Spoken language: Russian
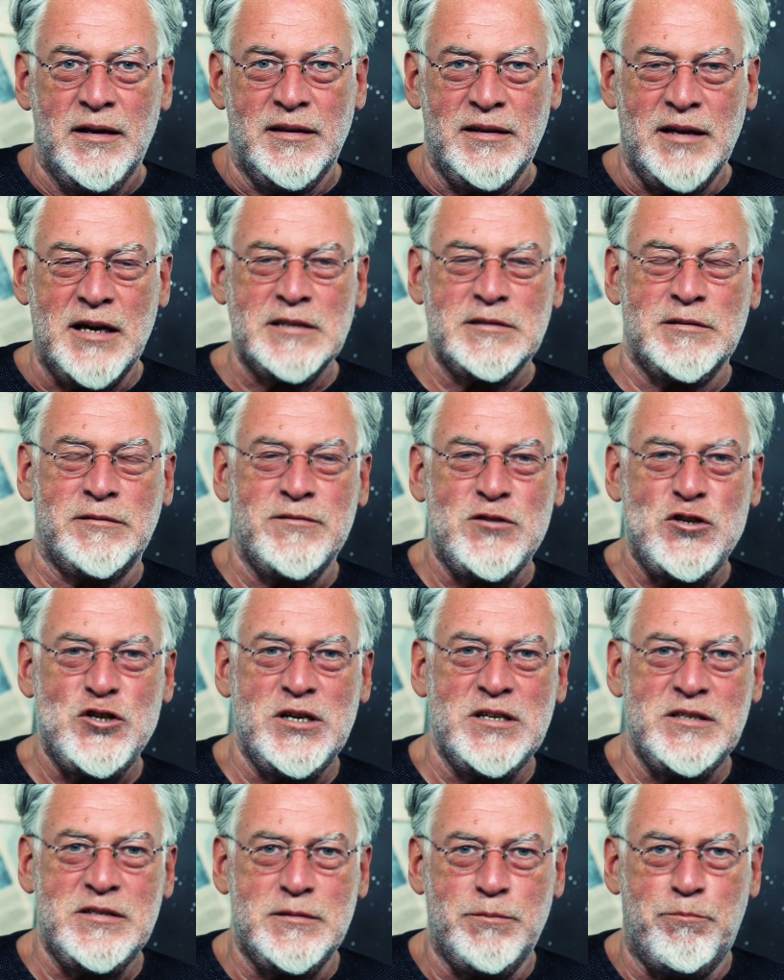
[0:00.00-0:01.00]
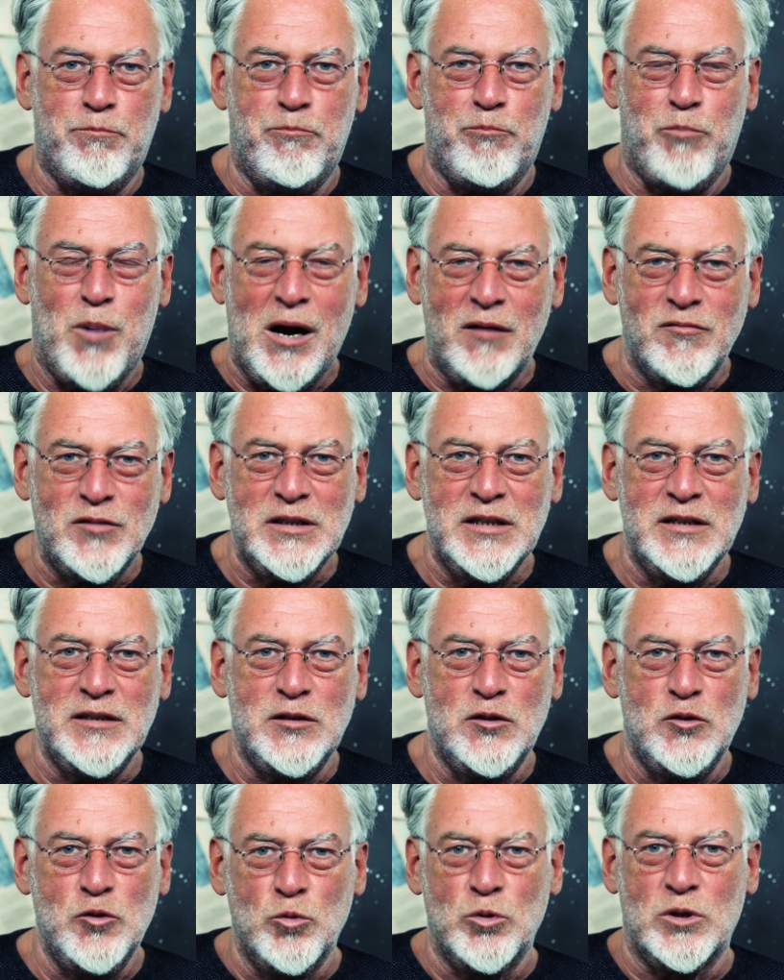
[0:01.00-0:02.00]
Назван в честь
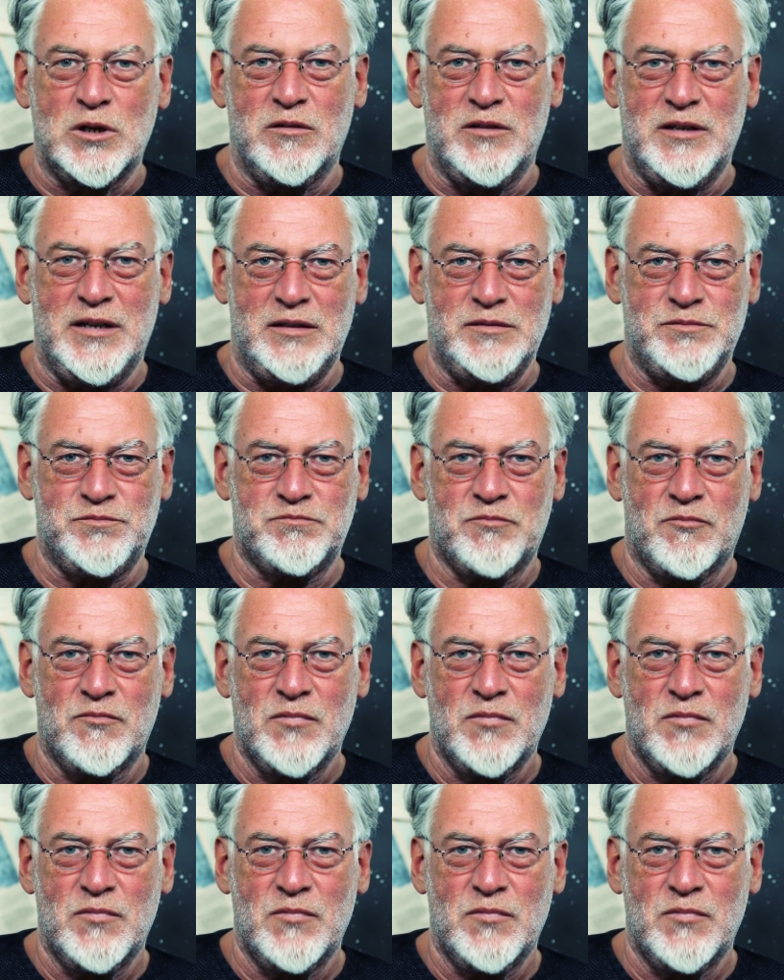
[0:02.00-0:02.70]
Павла Дурова,